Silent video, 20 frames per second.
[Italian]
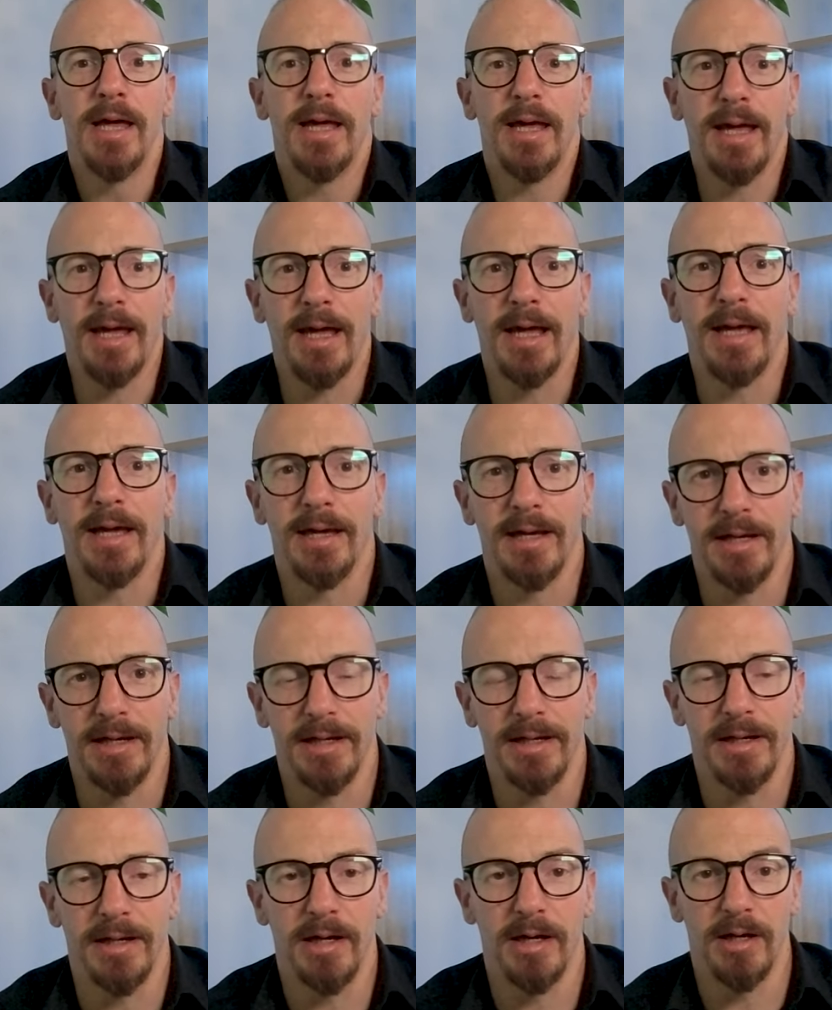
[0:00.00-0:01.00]
e
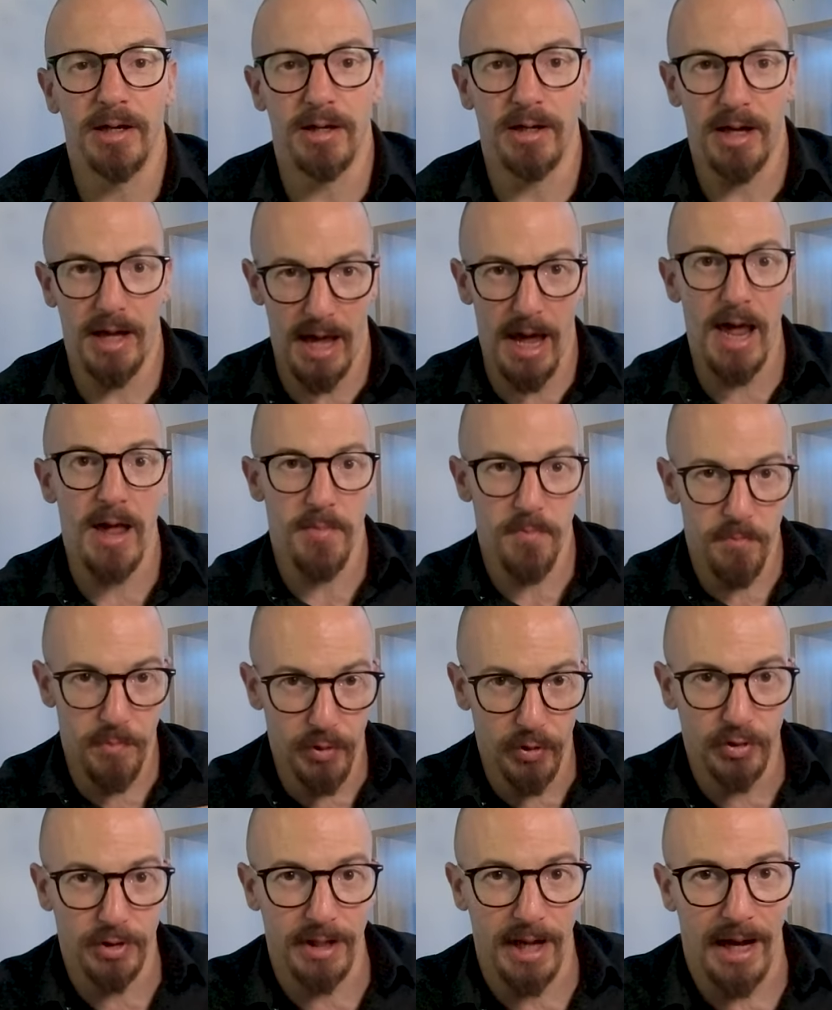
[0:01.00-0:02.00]
eh, è
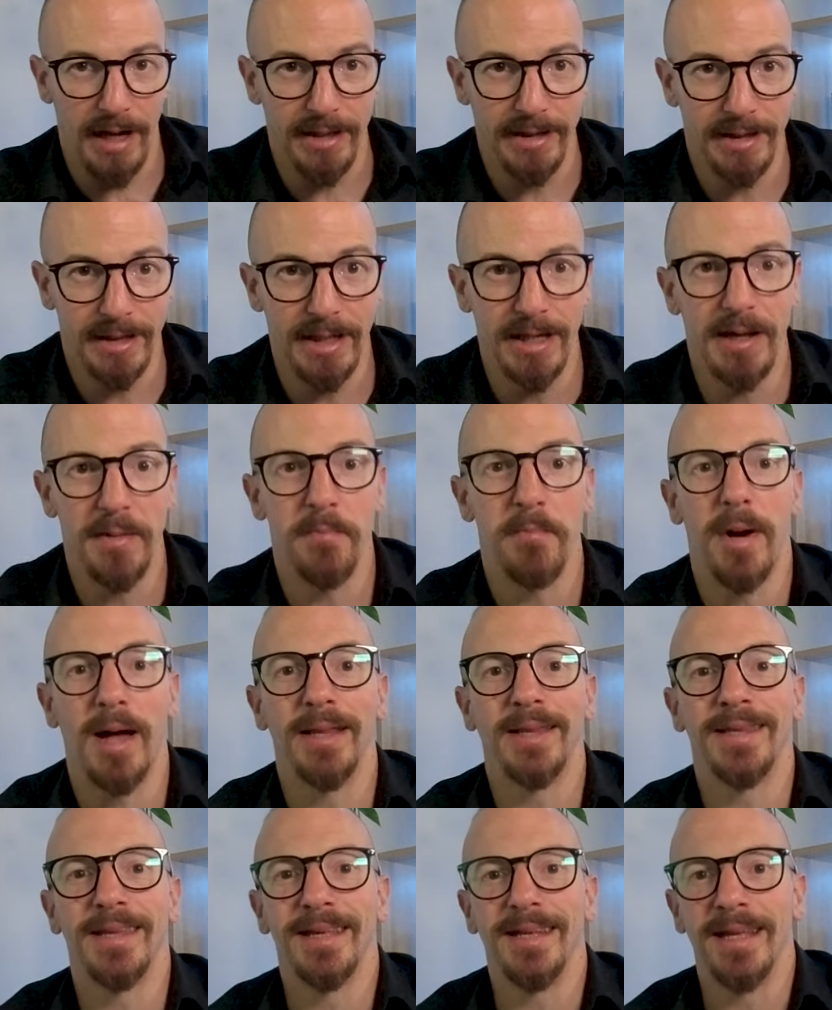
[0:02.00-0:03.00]
importante
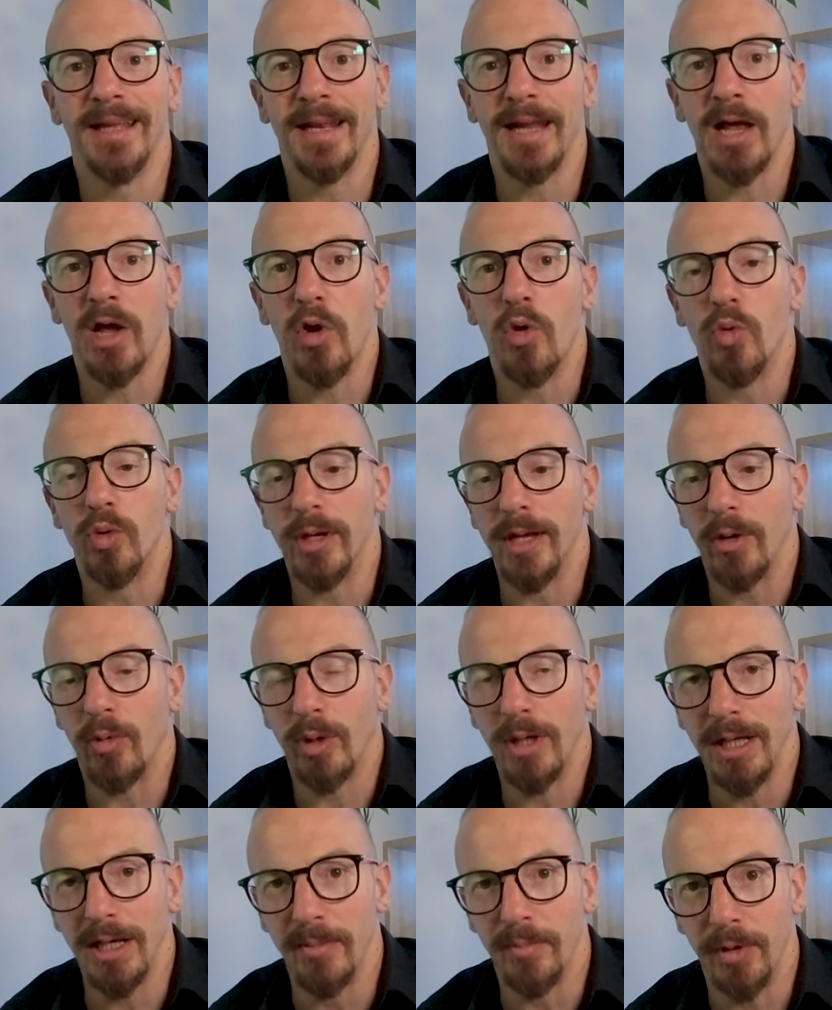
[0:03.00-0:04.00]
mantenere un
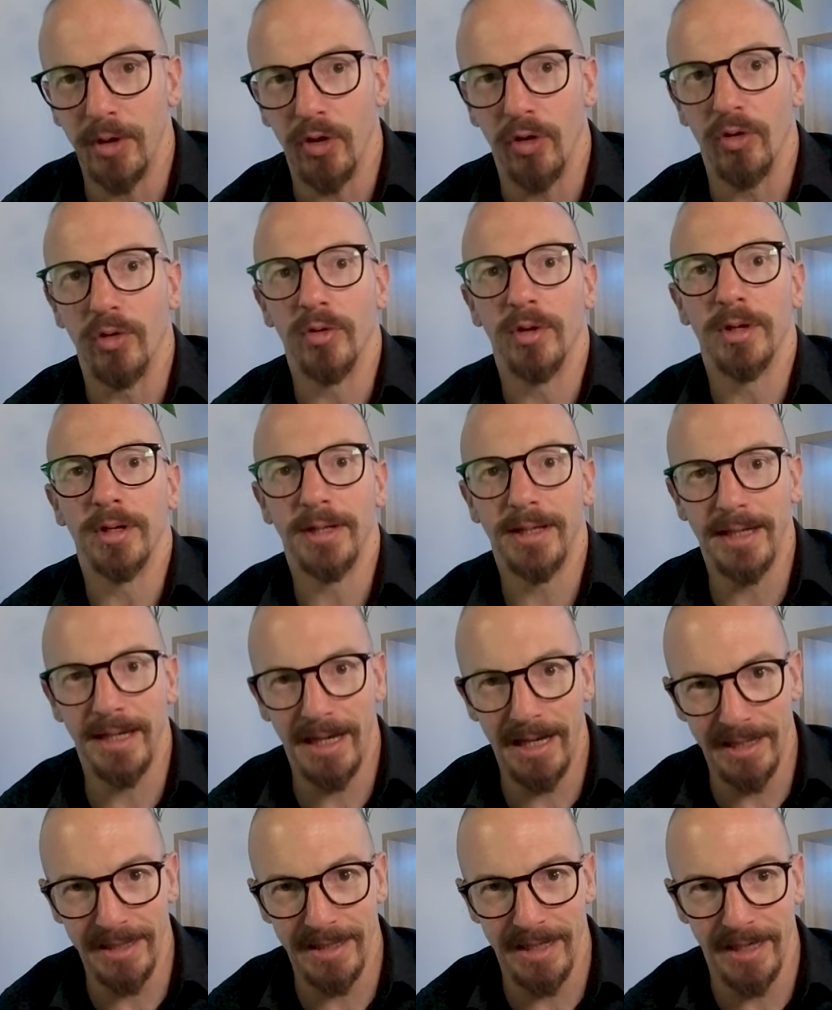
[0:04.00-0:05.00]
equilibrio
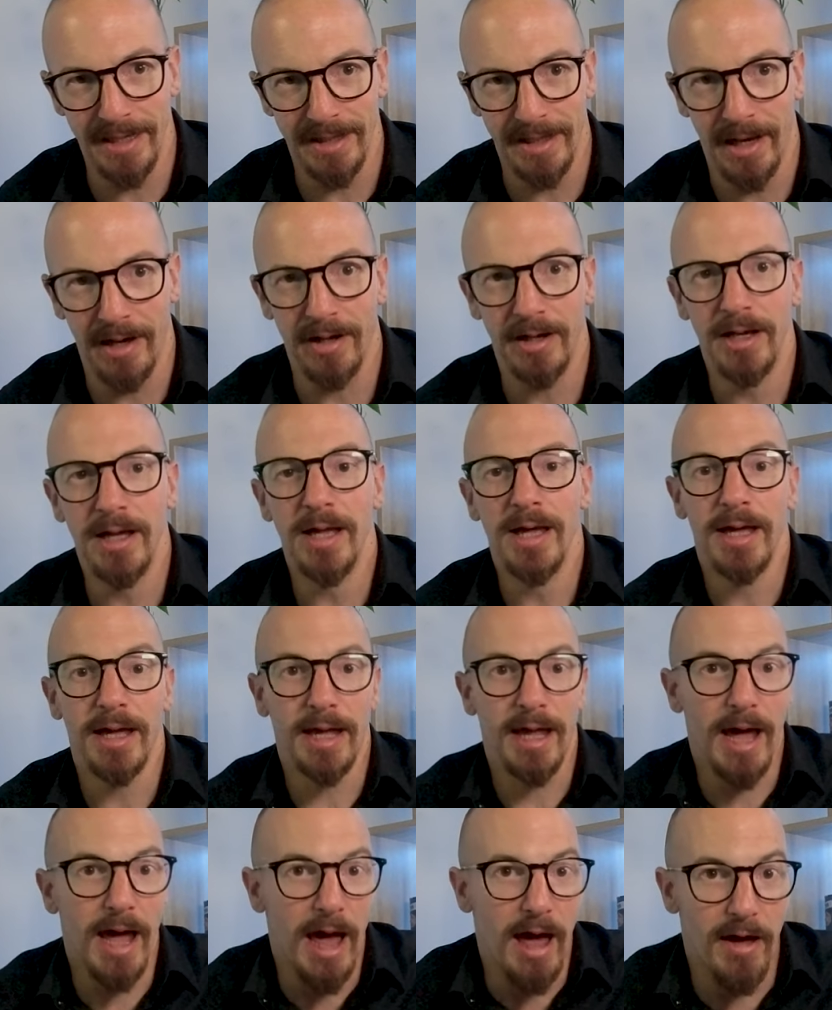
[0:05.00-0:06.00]
nella dieta
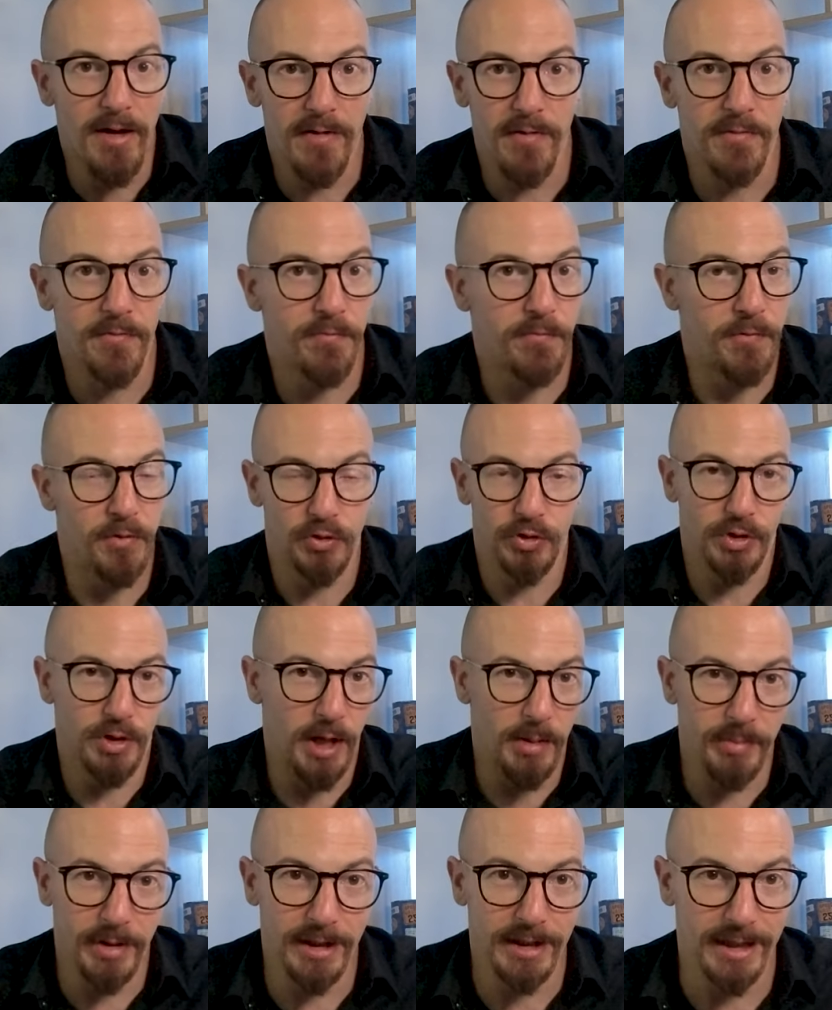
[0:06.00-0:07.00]
che è
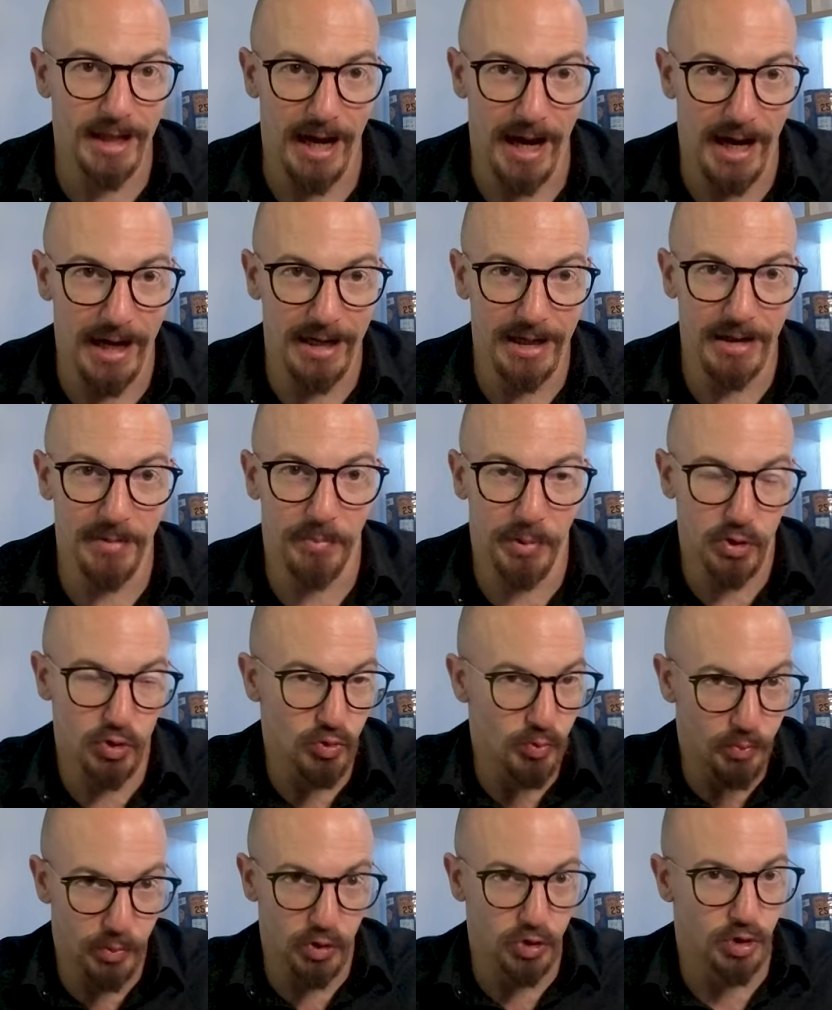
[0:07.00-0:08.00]
fondamentale,
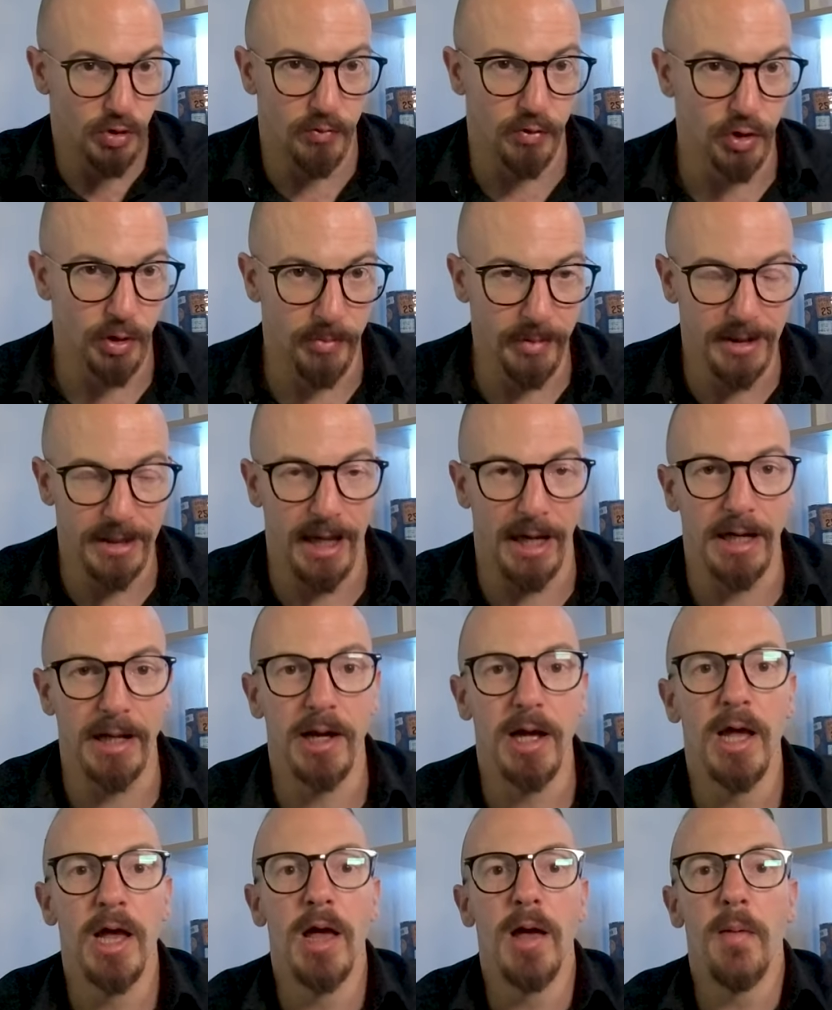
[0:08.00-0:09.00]
presupposto
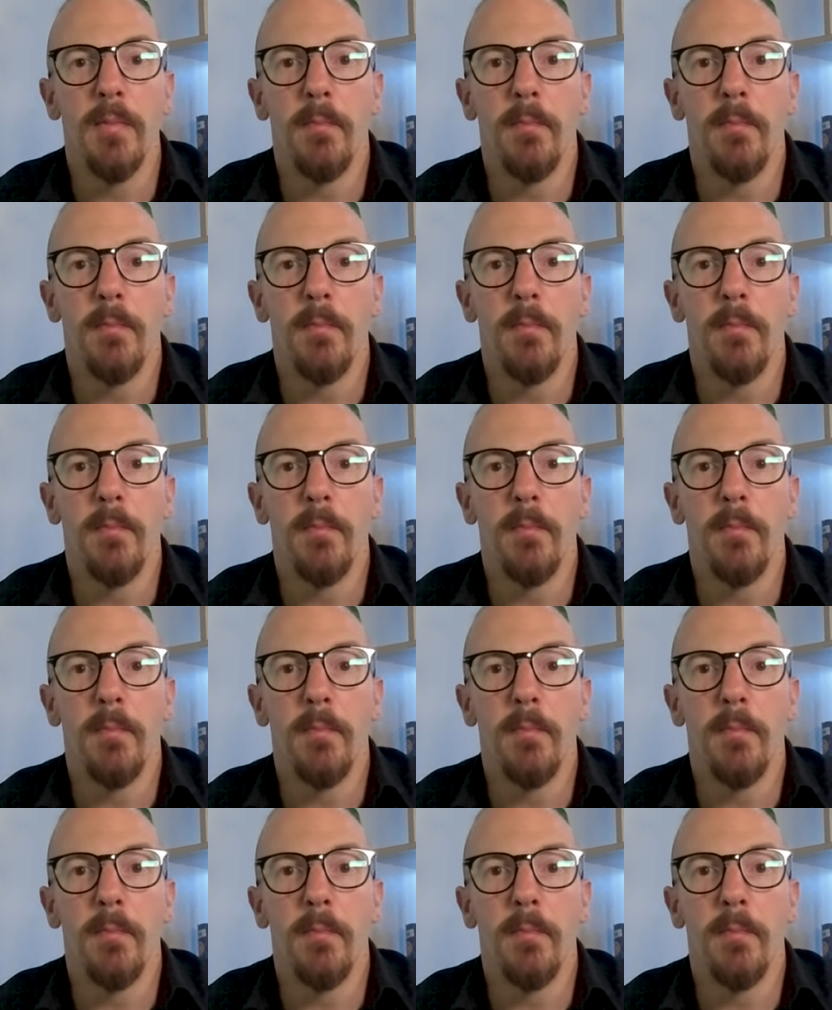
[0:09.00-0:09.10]
fondamentale